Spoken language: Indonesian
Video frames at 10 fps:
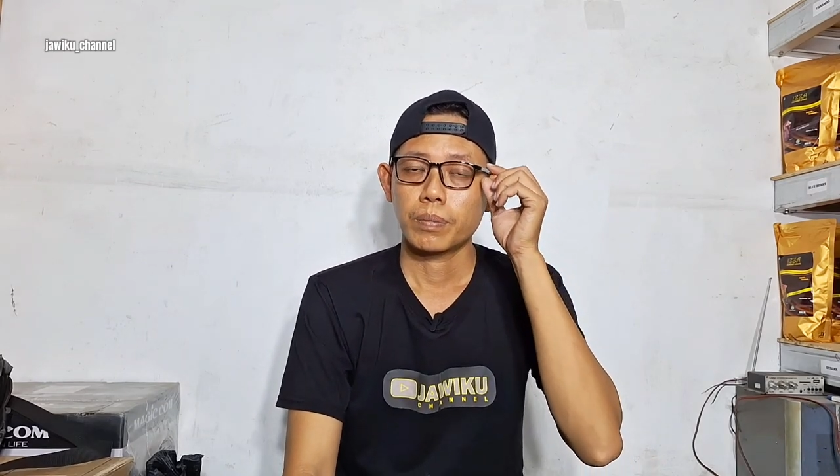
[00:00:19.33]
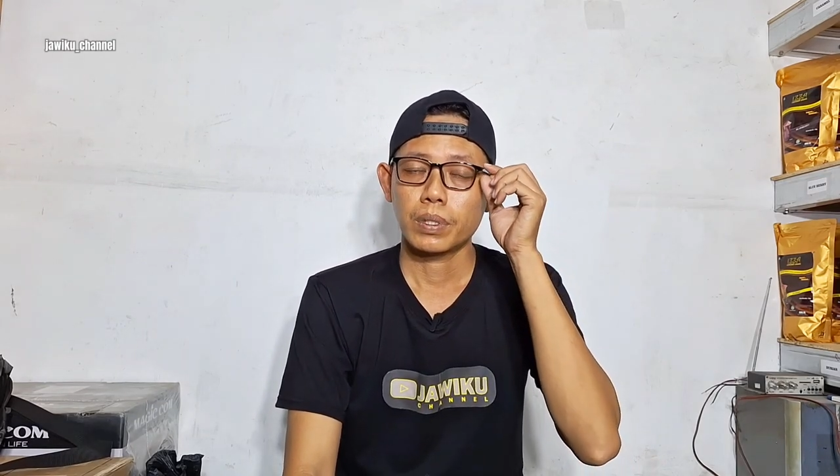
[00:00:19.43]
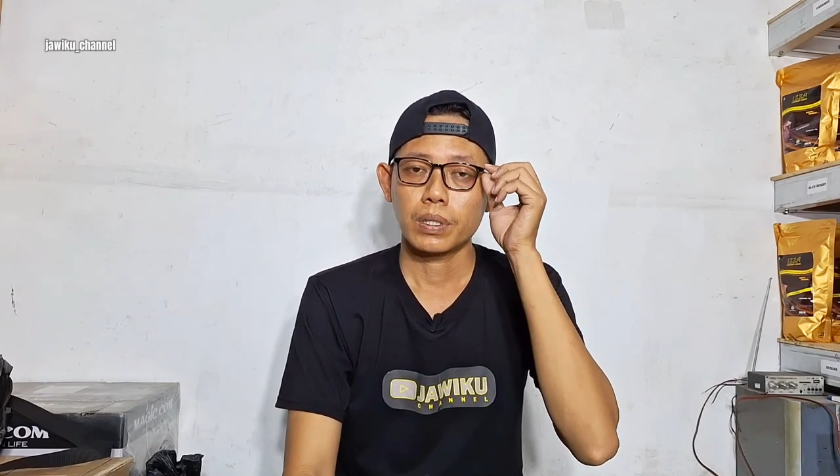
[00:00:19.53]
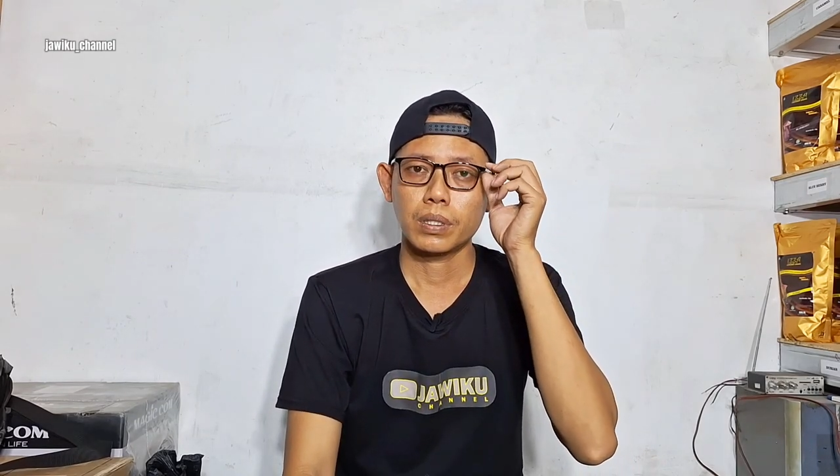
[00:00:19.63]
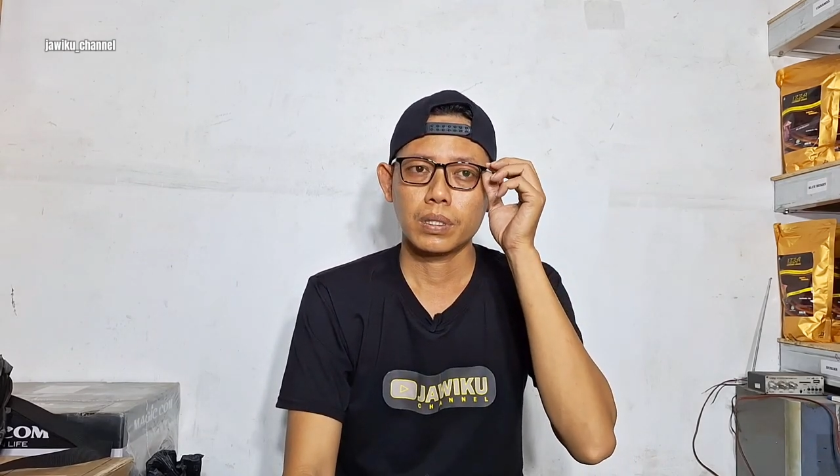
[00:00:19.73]

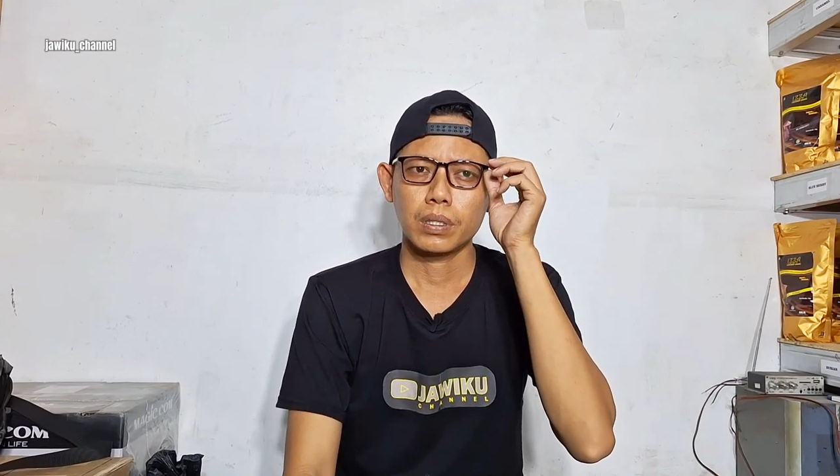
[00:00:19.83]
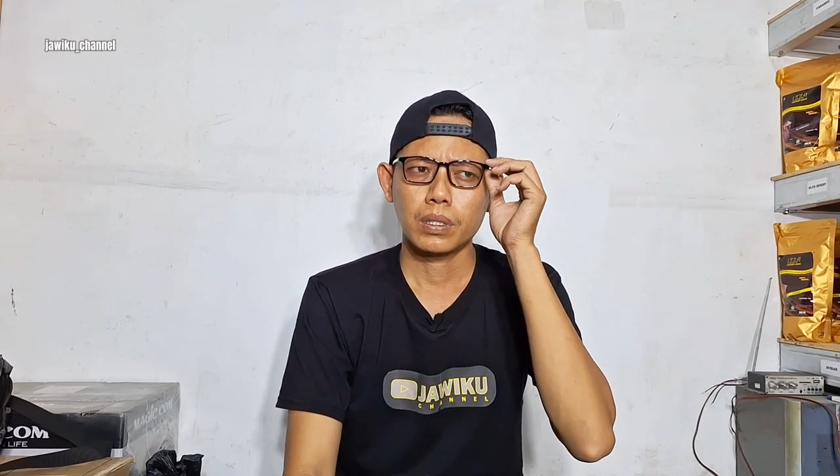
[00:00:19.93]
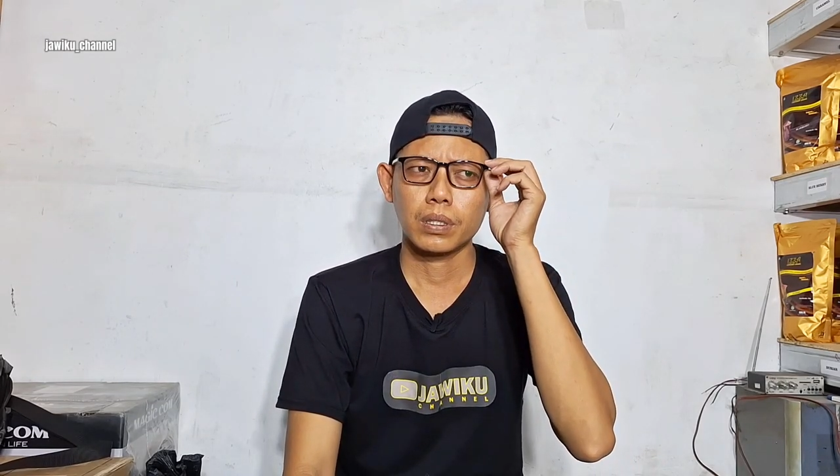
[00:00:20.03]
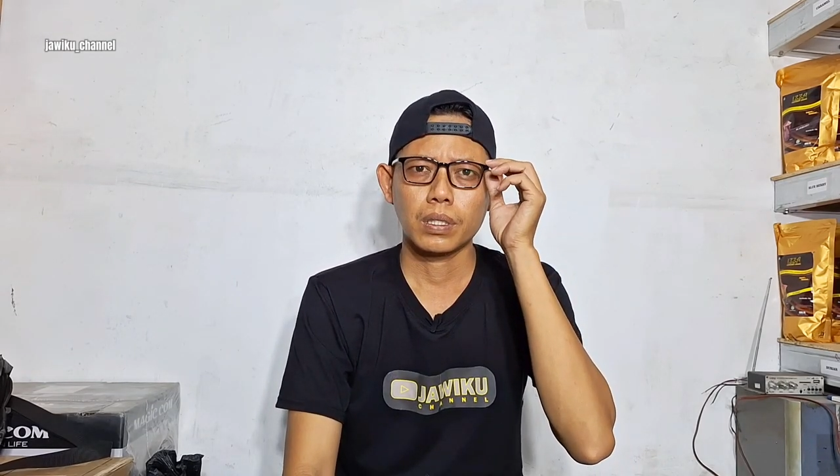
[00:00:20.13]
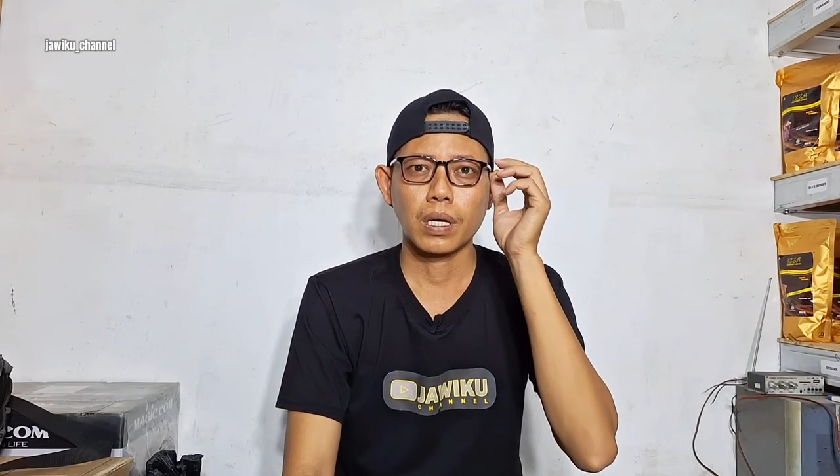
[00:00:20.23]

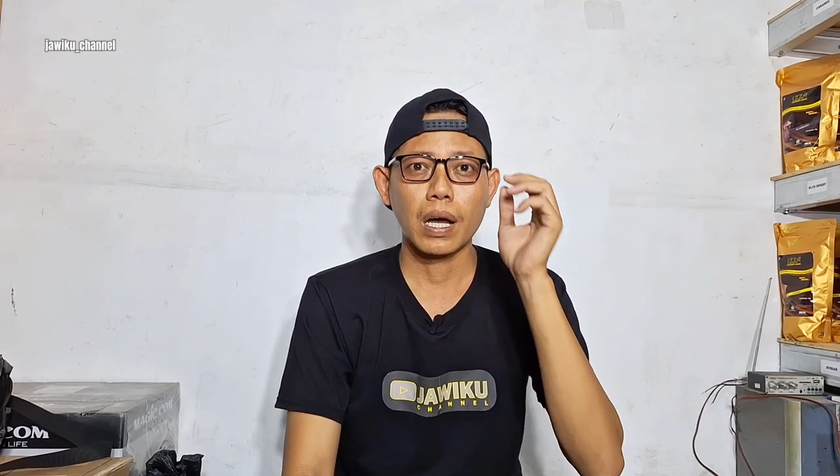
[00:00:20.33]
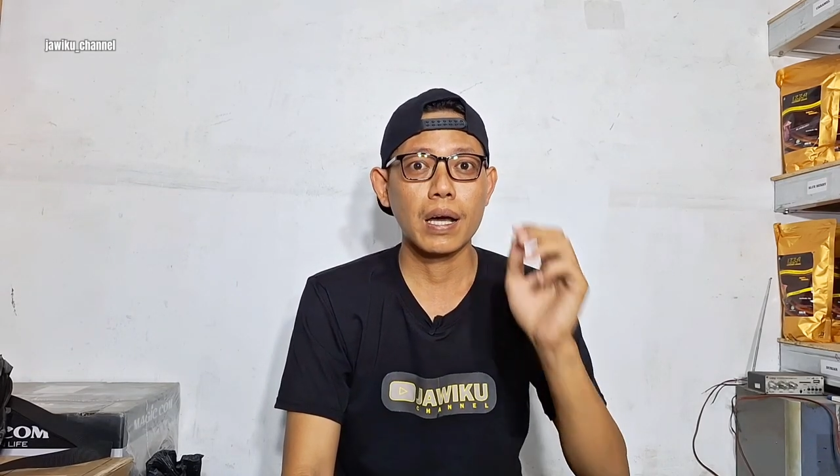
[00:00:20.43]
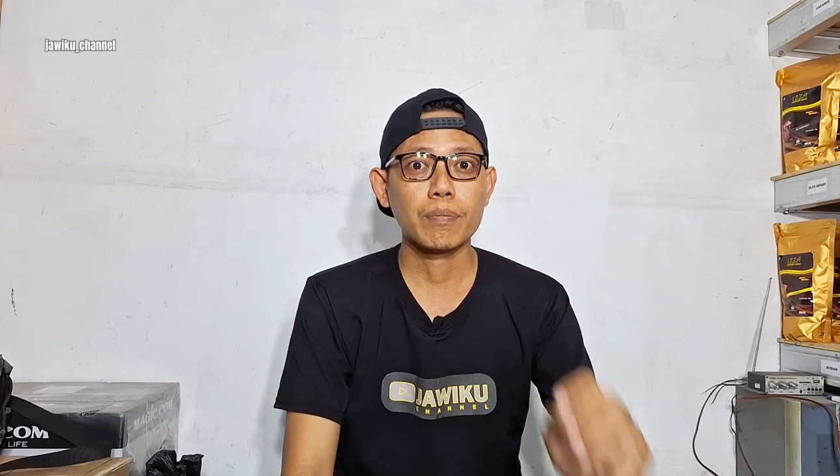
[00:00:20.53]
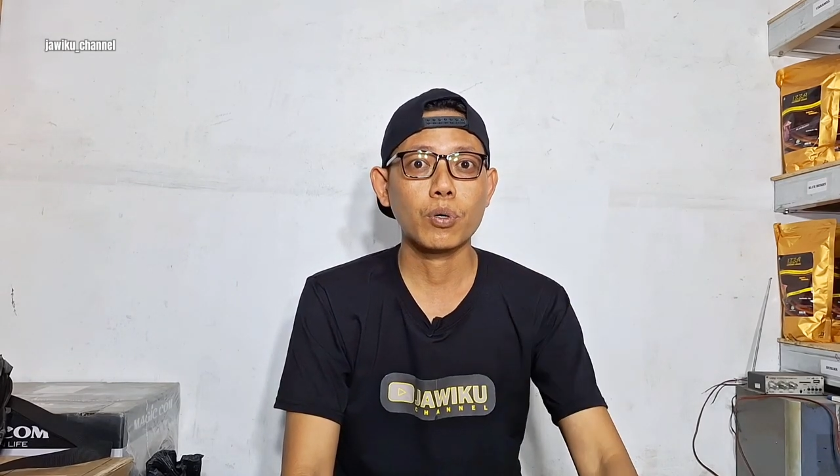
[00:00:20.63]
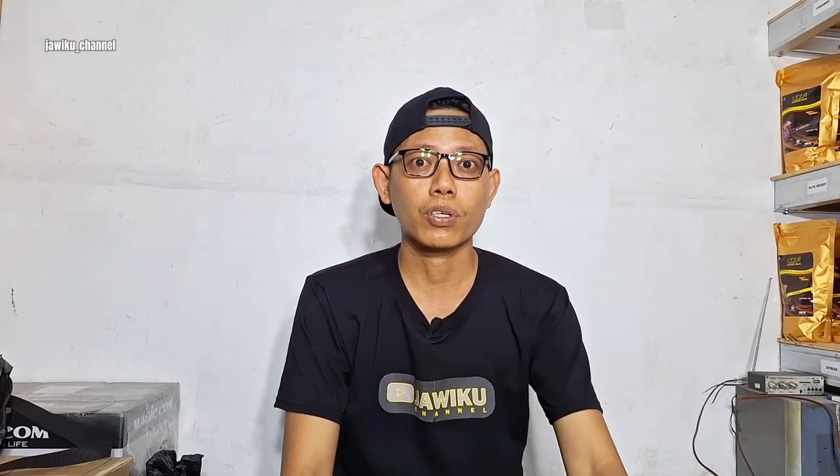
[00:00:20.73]

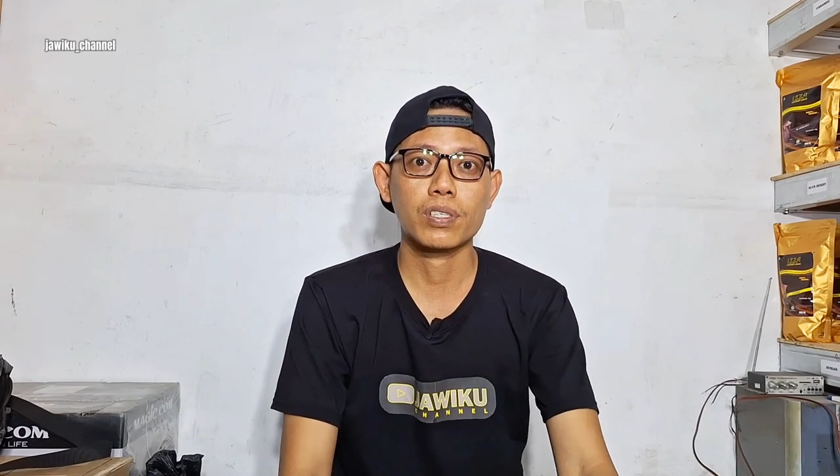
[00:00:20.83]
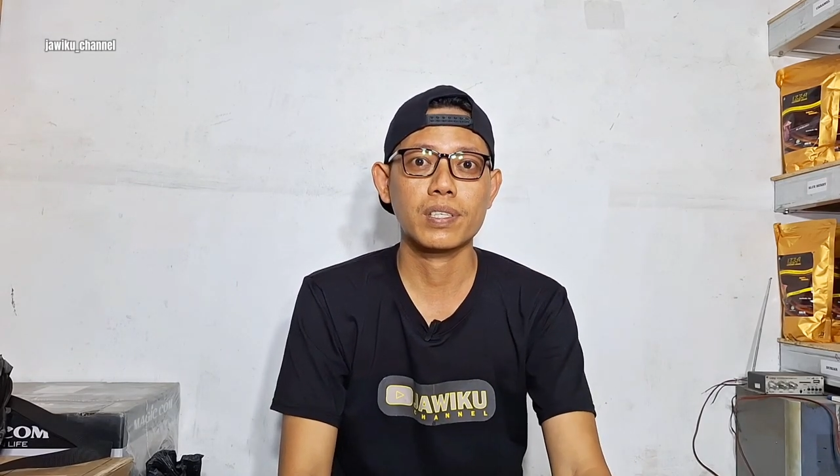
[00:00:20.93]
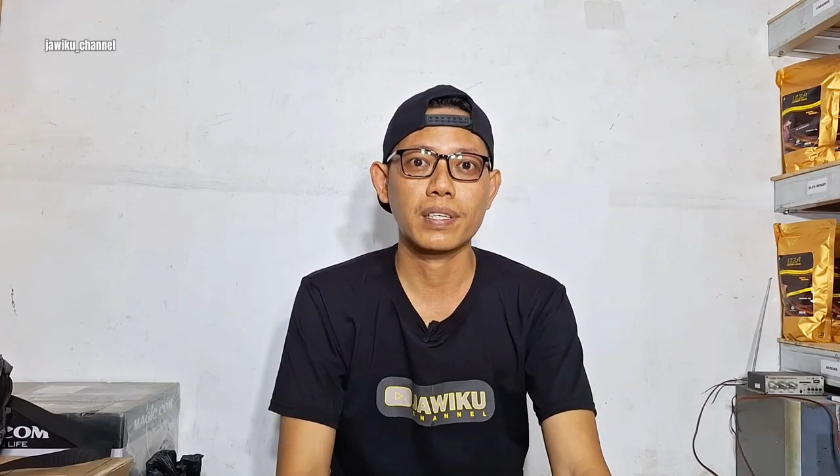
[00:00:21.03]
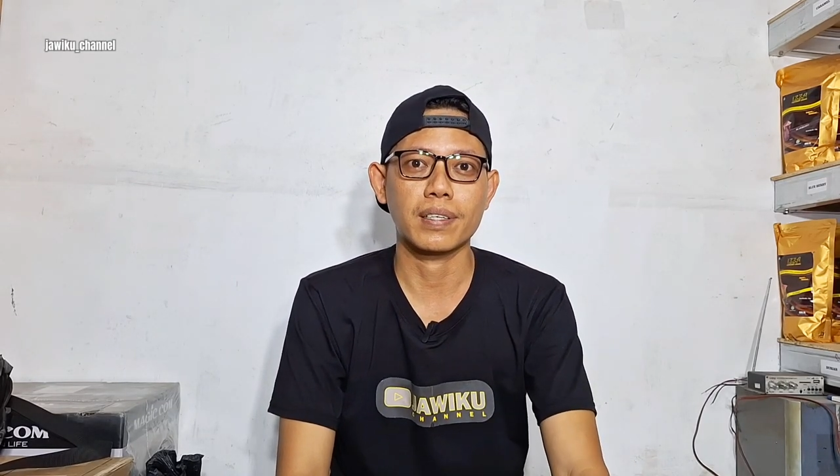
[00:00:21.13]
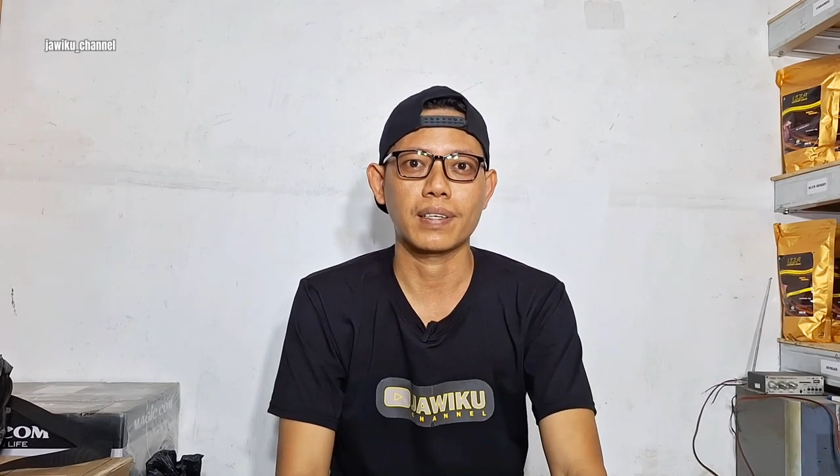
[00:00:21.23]

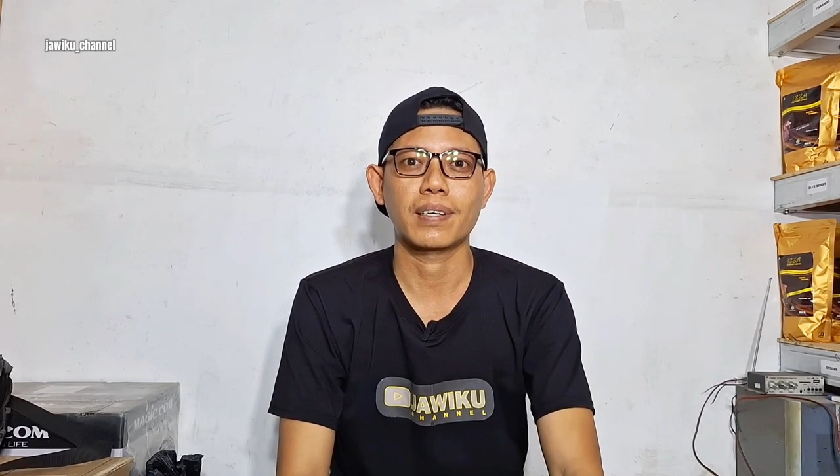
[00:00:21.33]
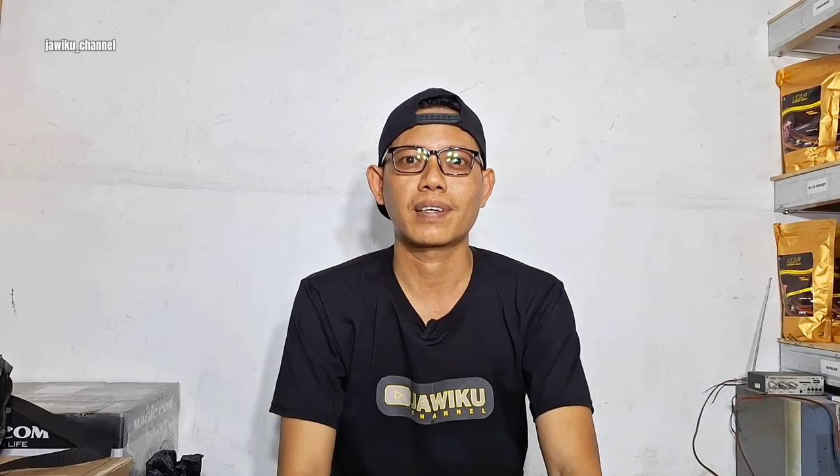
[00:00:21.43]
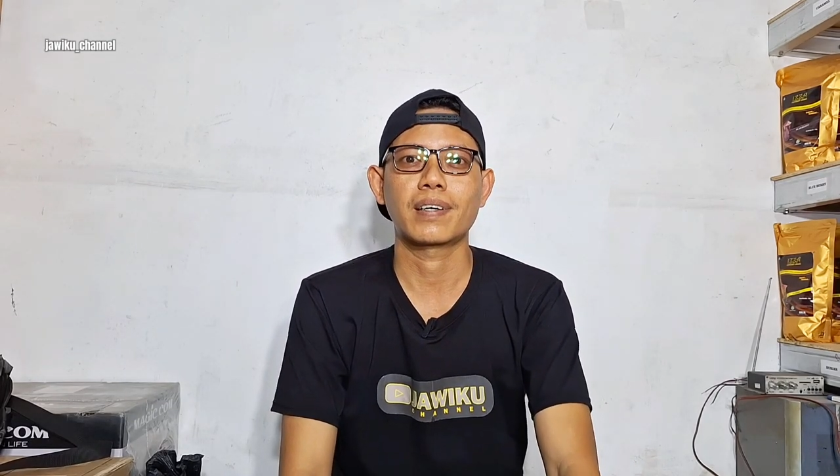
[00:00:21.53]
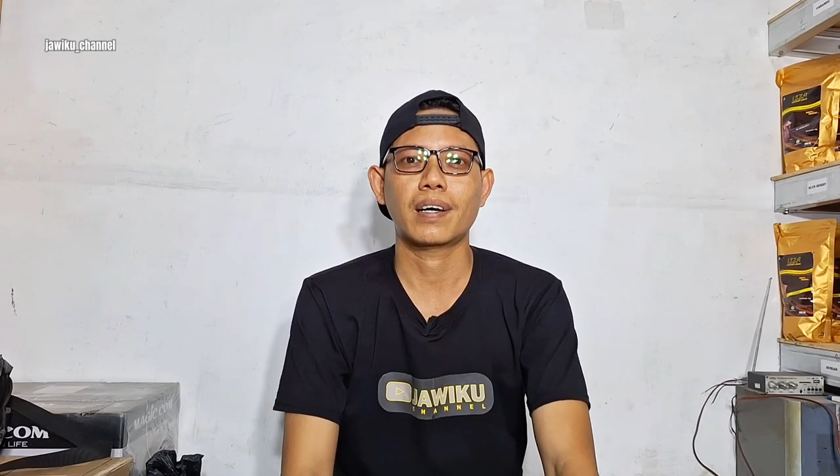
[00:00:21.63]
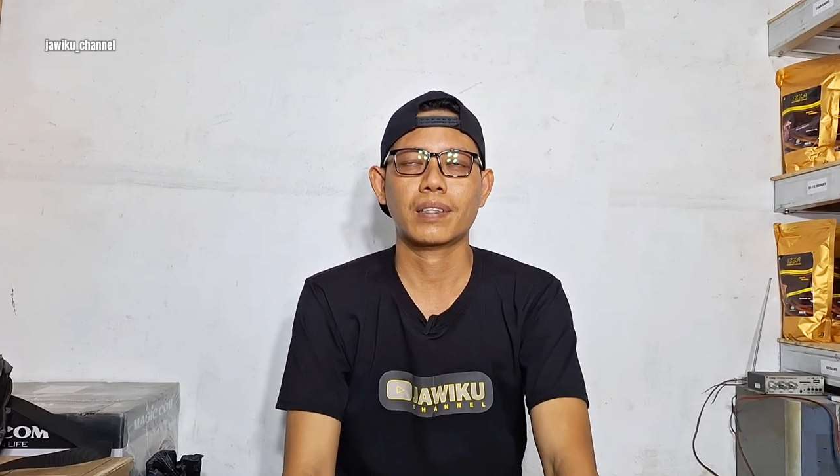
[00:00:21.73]
mengunboxing
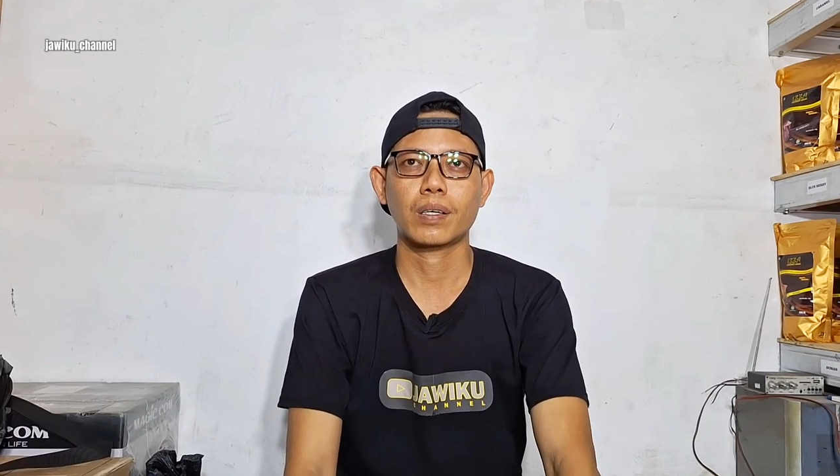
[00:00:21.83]
ya,